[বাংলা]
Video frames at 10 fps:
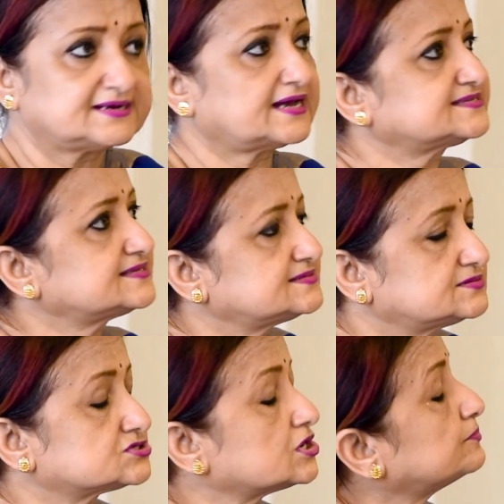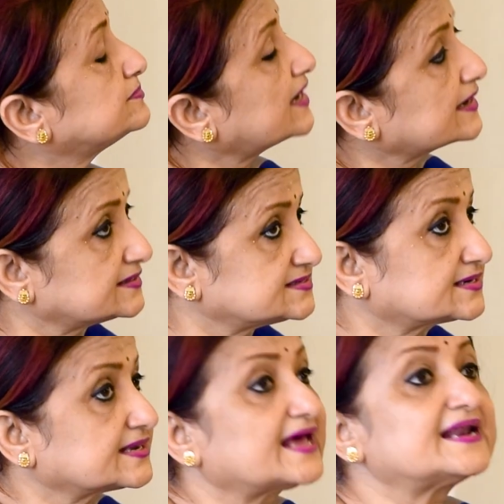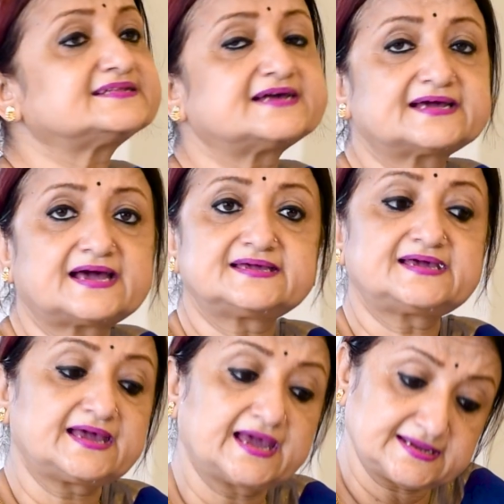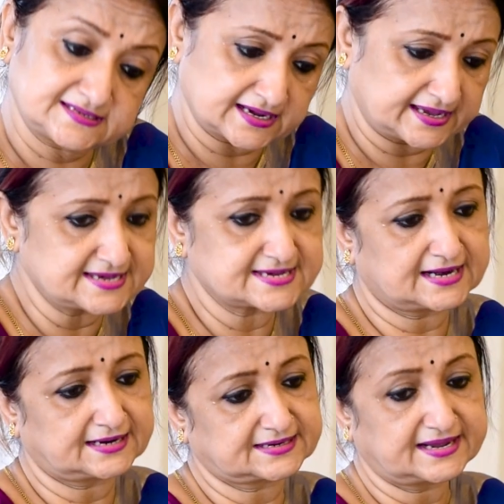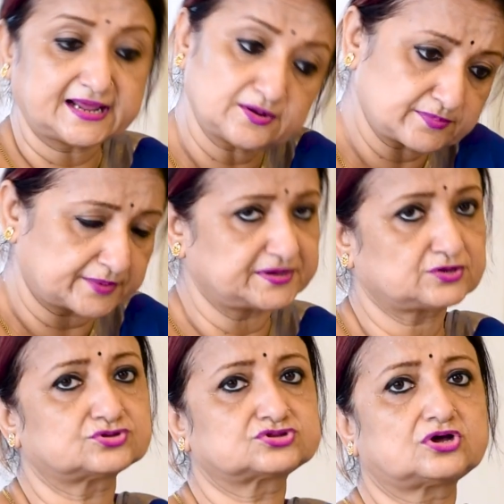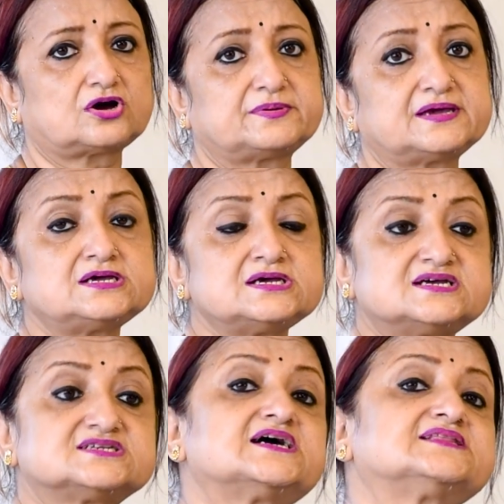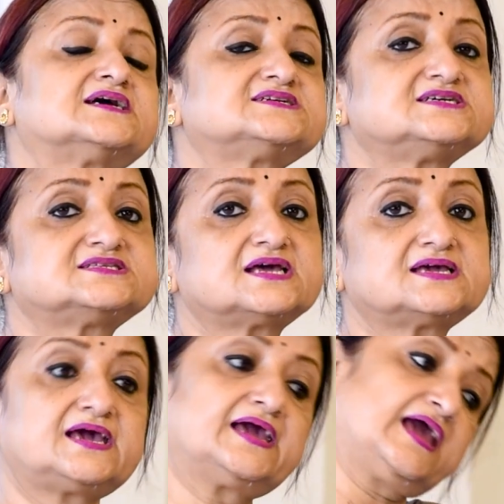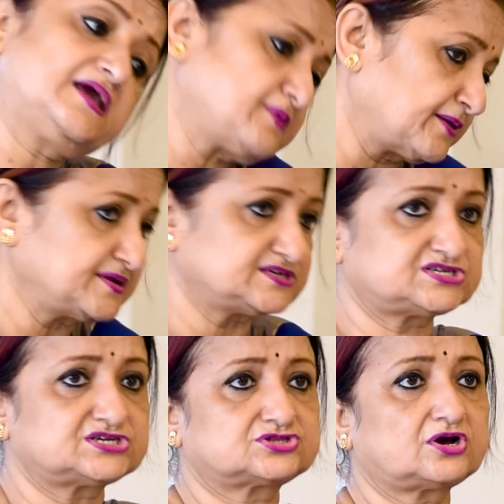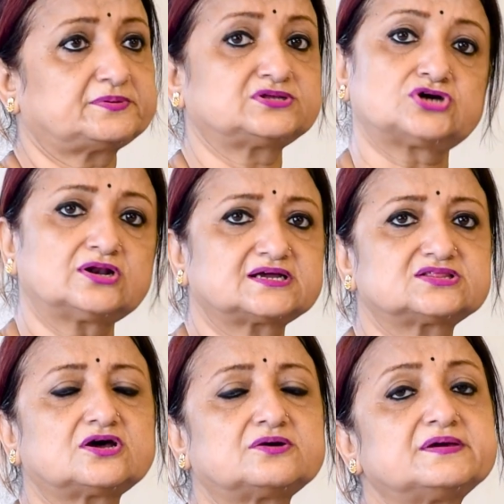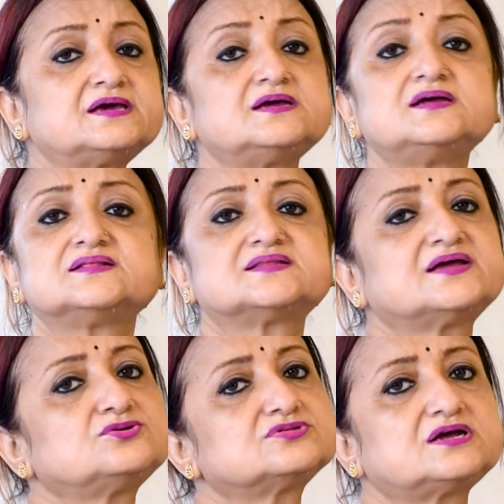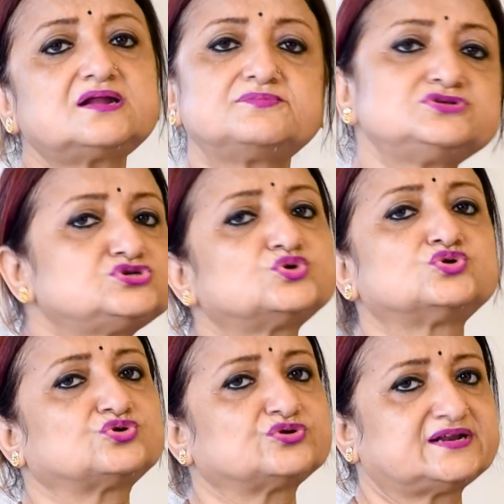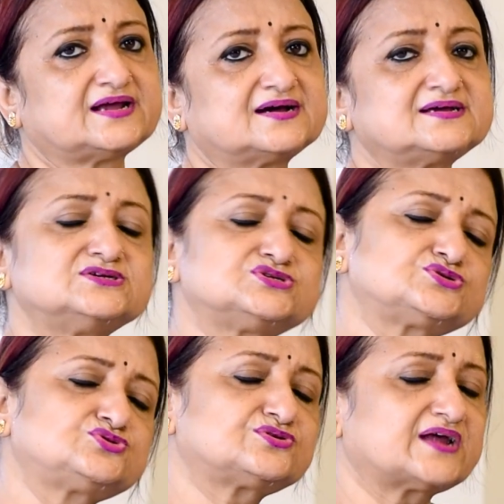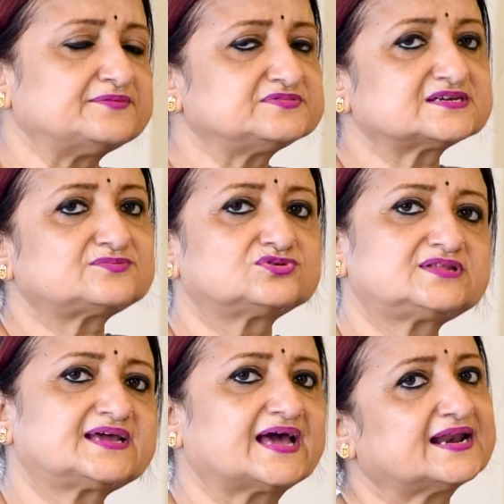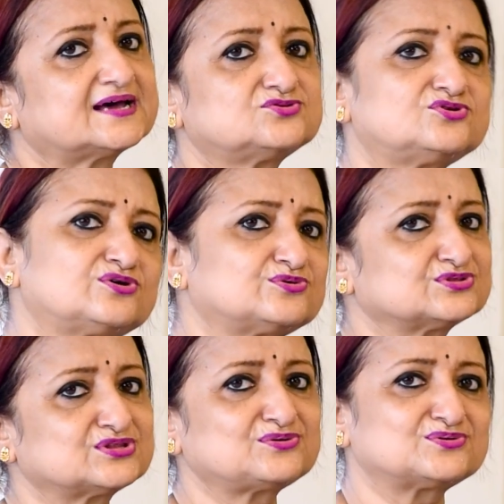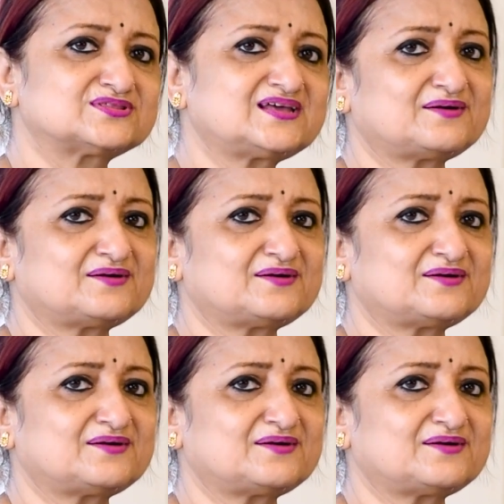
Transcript: নাচের সব জায়গায় যে খেলার জায়গায় গিয়ে এইটা এই খেলাটা এরমভাবেই করতে হবে সাঁতার শিখতে গিয়ে এইভাবেই শিখতে হবে জল খেতে হবে তাই ওদের না আমি জোর করি না শুধু রাইমসের মধ্যে খেলাধুলো করতে করতে